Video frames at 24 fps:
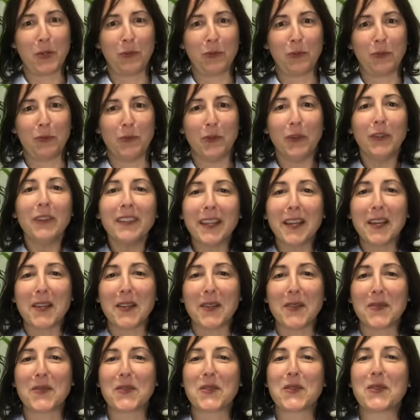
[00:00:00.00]
tout le monde,
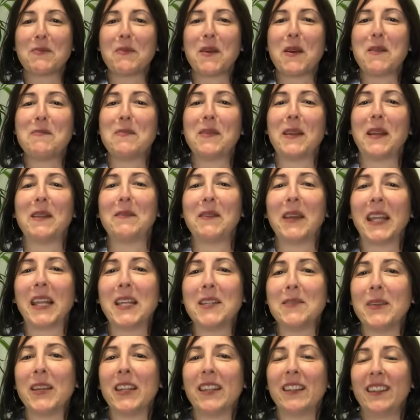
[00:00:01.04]
je m'appelle
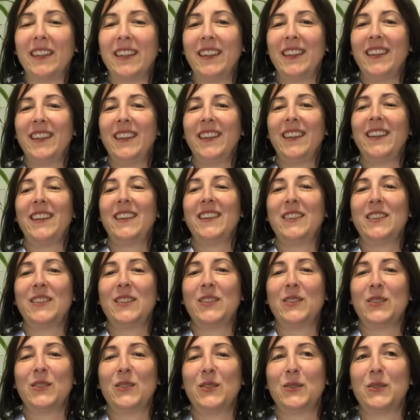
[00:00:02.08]
Magali Maté,
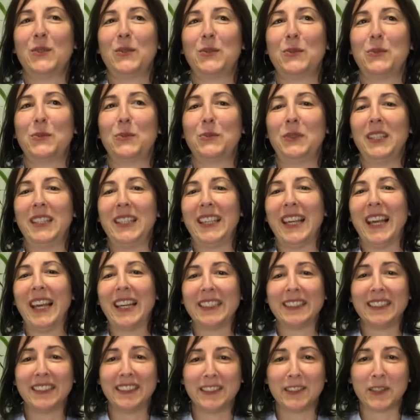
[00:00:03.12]
je suis
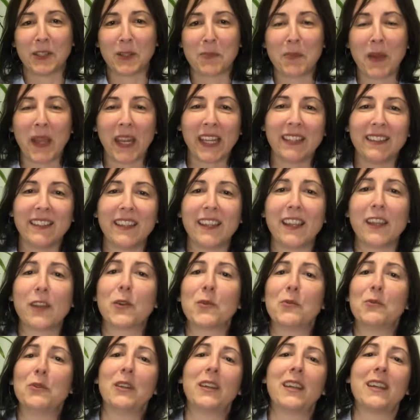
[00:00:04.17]
assistante marketing et
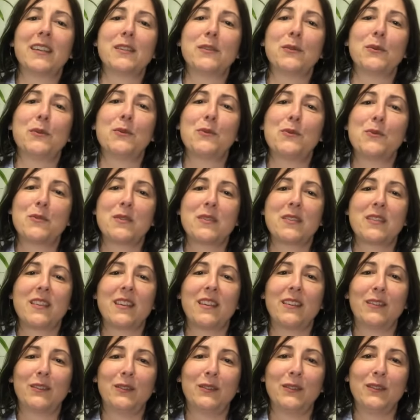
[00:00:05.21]
communication au
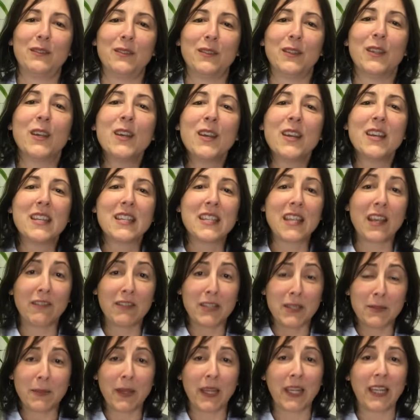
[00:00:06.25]
sein du
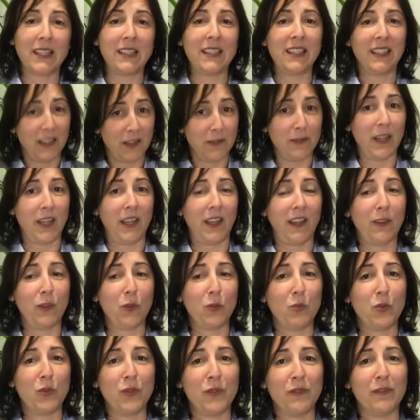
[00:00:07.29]
service marketing et l'écart
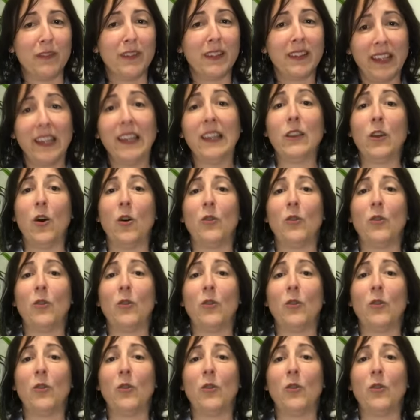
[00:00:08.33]
depuis 21 ans.